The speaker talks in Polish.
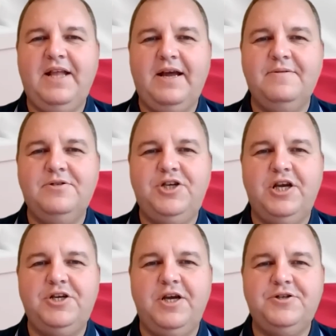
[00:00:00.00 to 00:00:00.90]
te
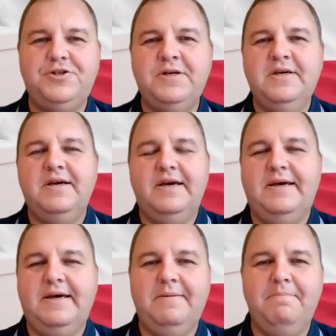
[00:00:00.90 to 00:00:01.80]
10
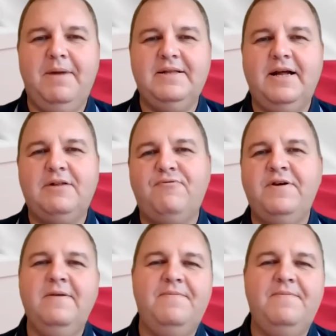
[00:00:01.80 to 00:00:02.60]
e, mandatów.